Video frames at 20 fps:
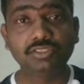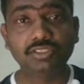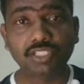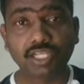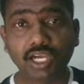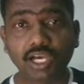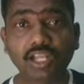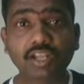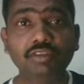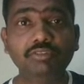
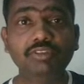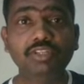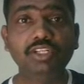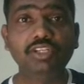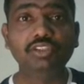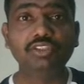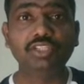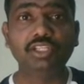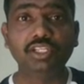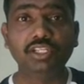చాలా
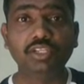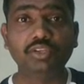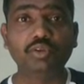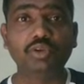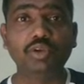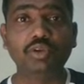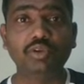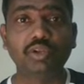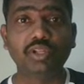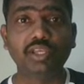వీడియోస్ అన్నీ
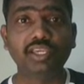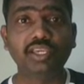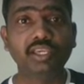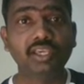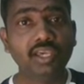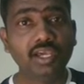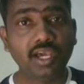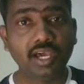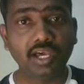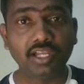కూడా ఉన్నాయి
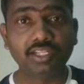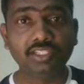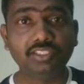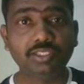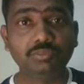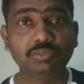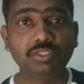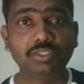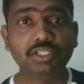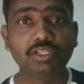అన్ని
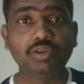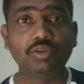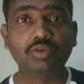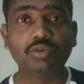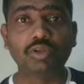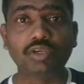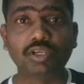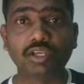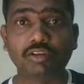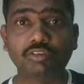సబ్జెక్టులు
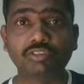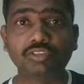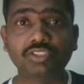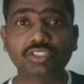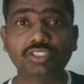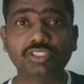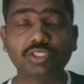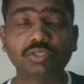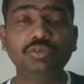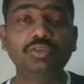కూడా కవర్
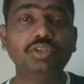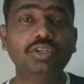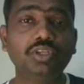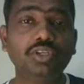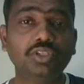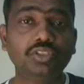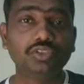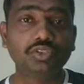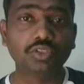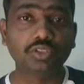చేసాం
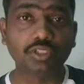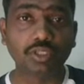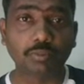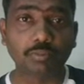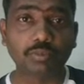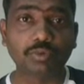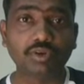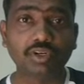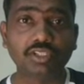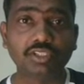సో
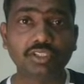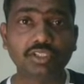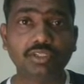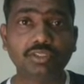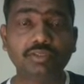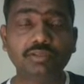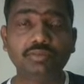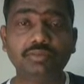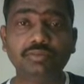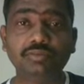తప్పకుండా
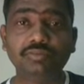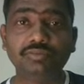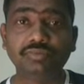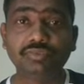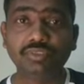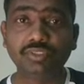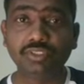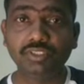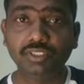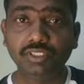
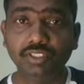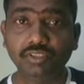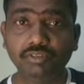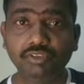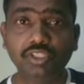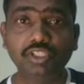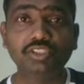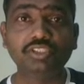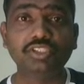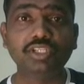ఈ
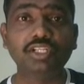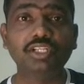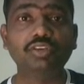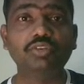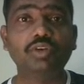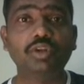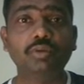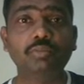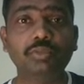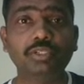వీడియోస్ అన్నీ
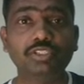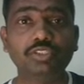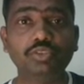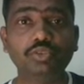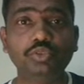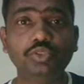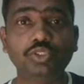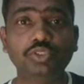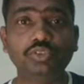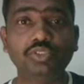కూడా మీకు
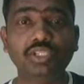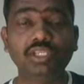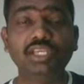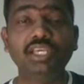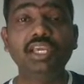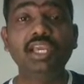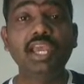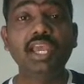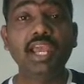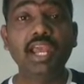యూజ్ అవుతాయి
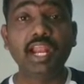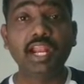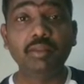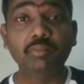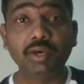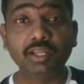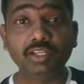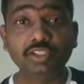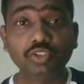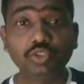అండ్
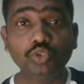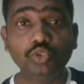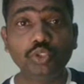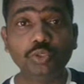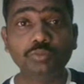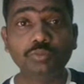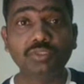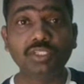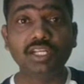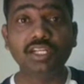మన
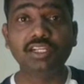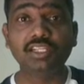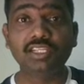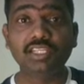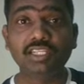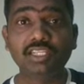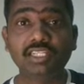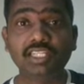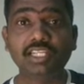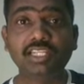యూట్యూబ్
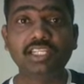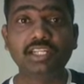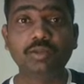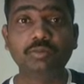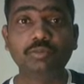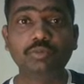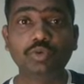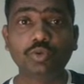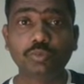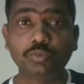ఛానల్కి
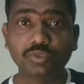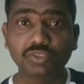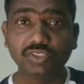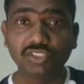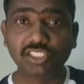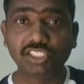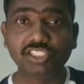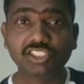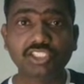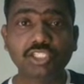టెలిగ్రామ్ గ్రూప్ ఉంది
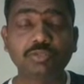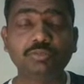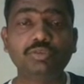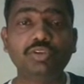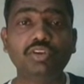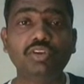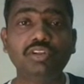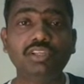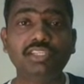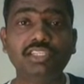
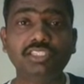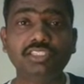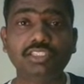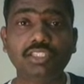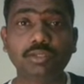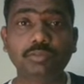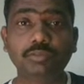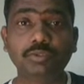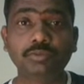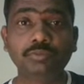డిస్క్రిప్షన్లో లింక్
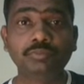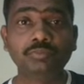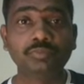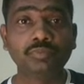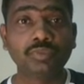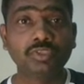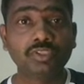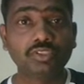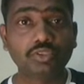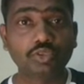ఇస్తాము
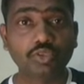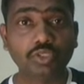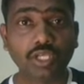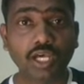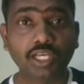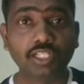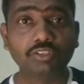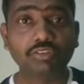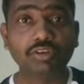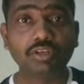సో
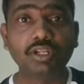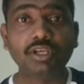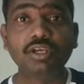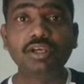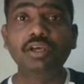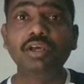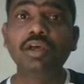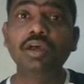దాని ద్వారా